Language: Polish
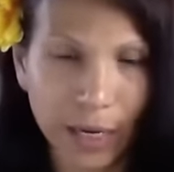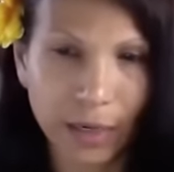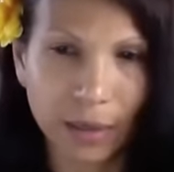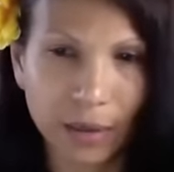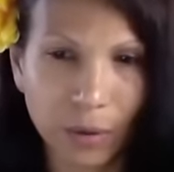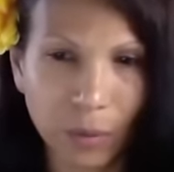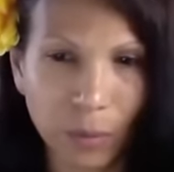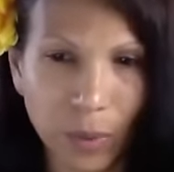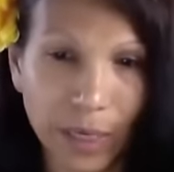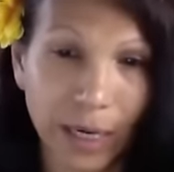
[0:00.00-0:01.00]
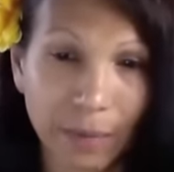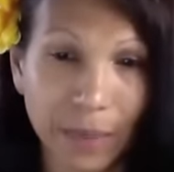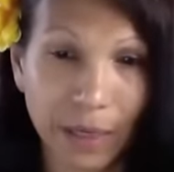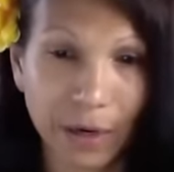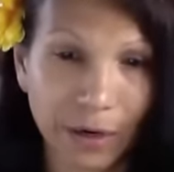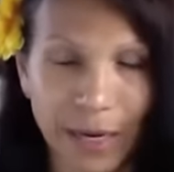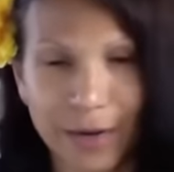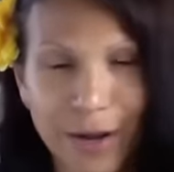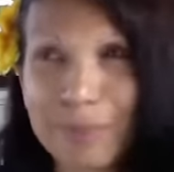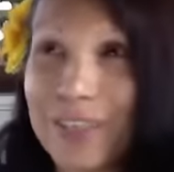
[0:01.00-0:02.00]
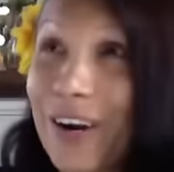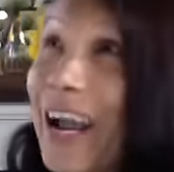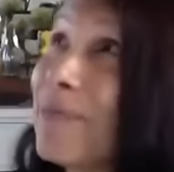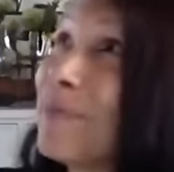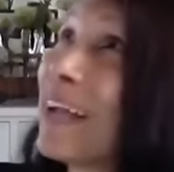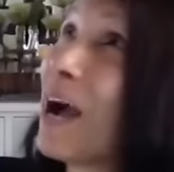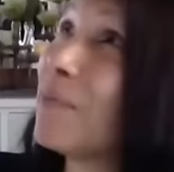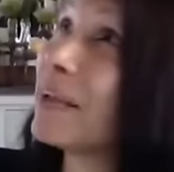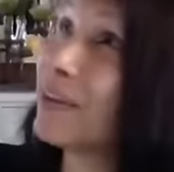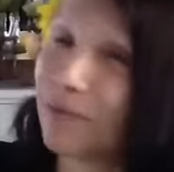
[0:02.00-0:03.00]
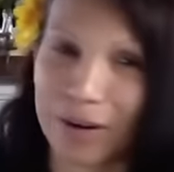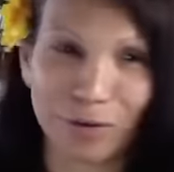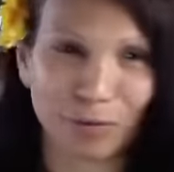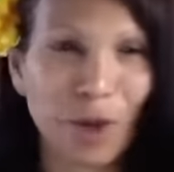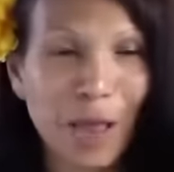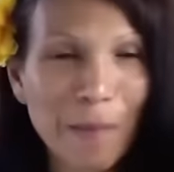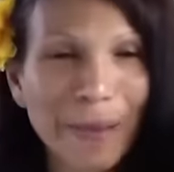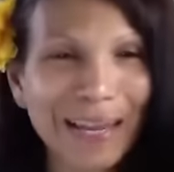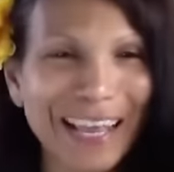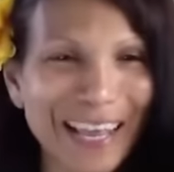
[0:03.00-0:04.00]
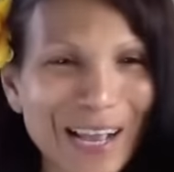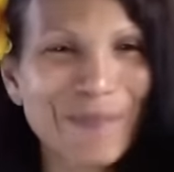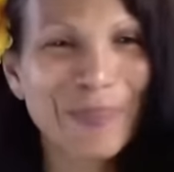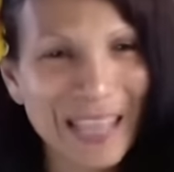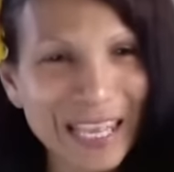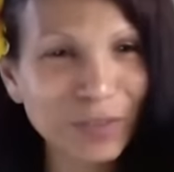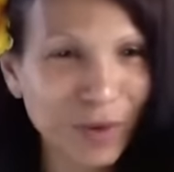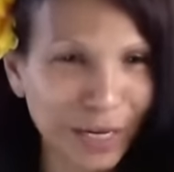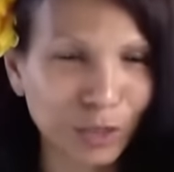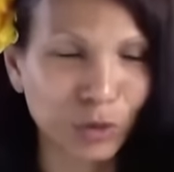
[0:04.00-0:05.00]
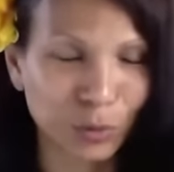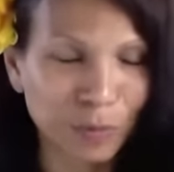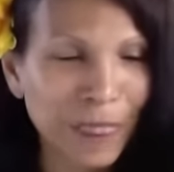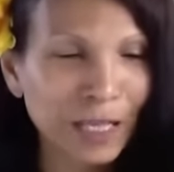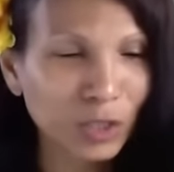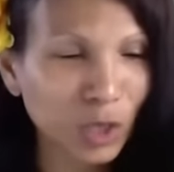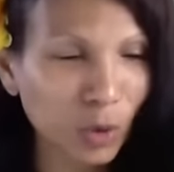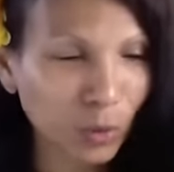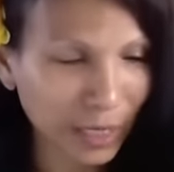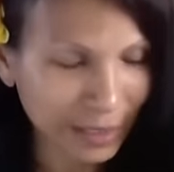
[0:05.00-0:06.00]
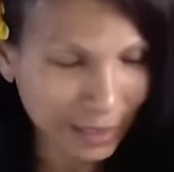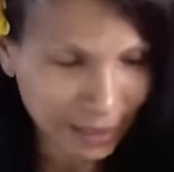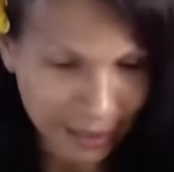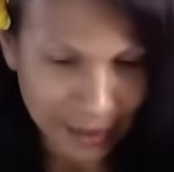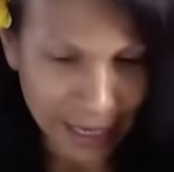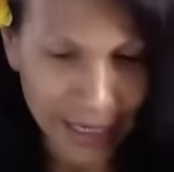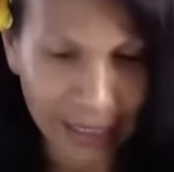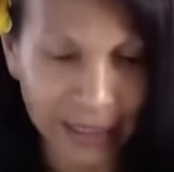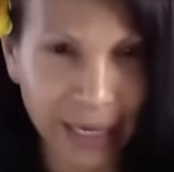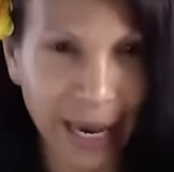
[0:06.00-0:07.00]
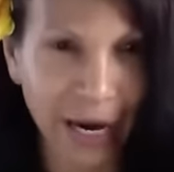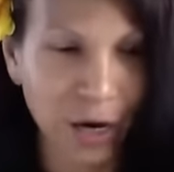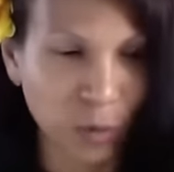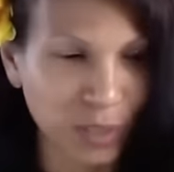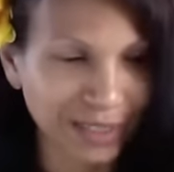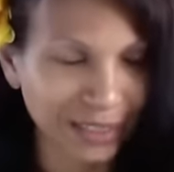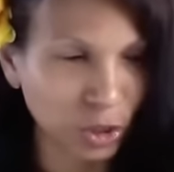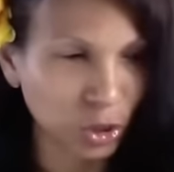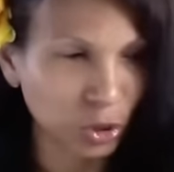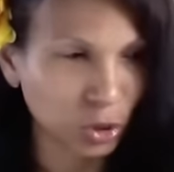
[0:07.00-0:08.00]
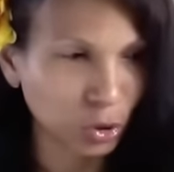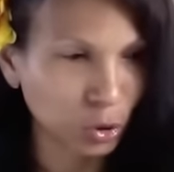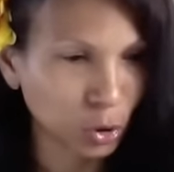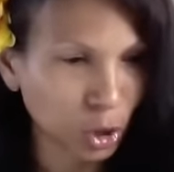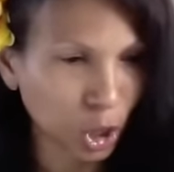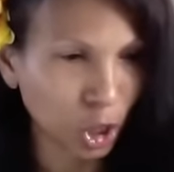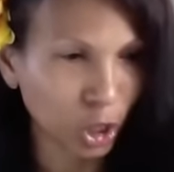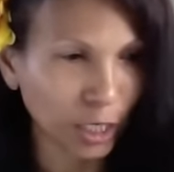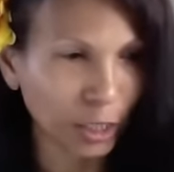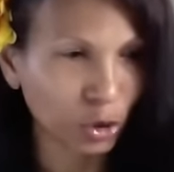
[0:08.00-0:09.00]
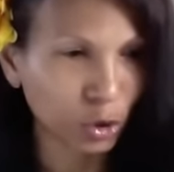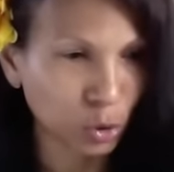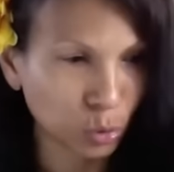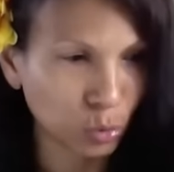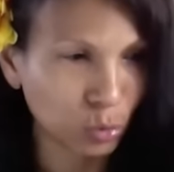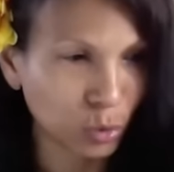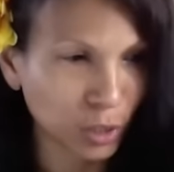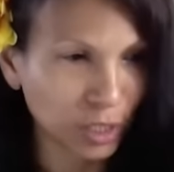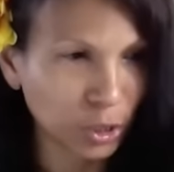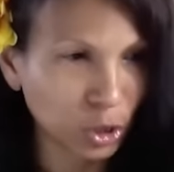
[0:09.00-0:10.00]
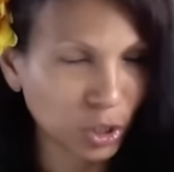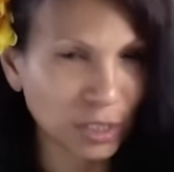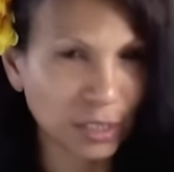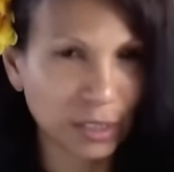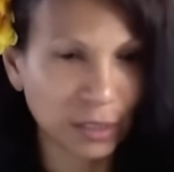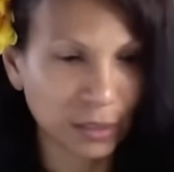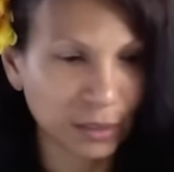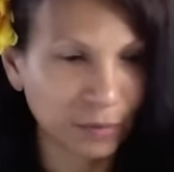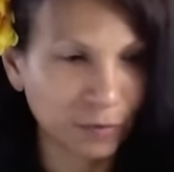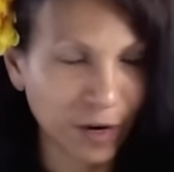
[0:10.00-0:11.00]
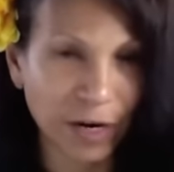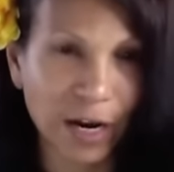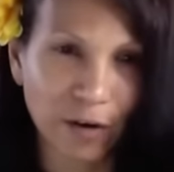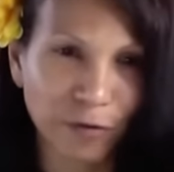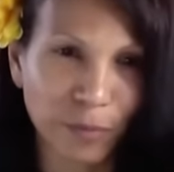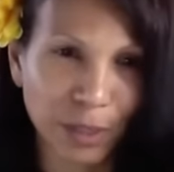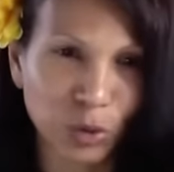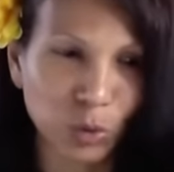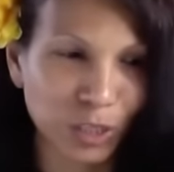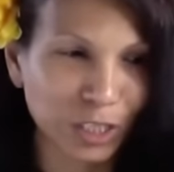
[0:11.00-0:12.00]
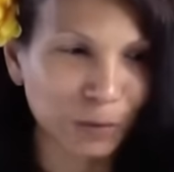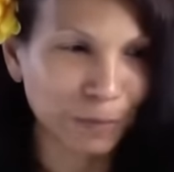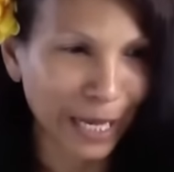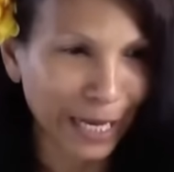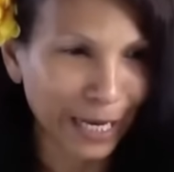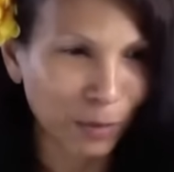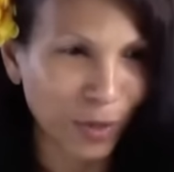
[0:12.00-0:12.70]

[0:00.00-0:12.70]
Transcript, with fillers: Takie jak moje. Przepraszam, tylko żartowałem ale on też jest zabawny, więc jego włosy nie były mocno kręcone. Jest mi to trudno wytłumaczyć bez pokazania wam przykładu.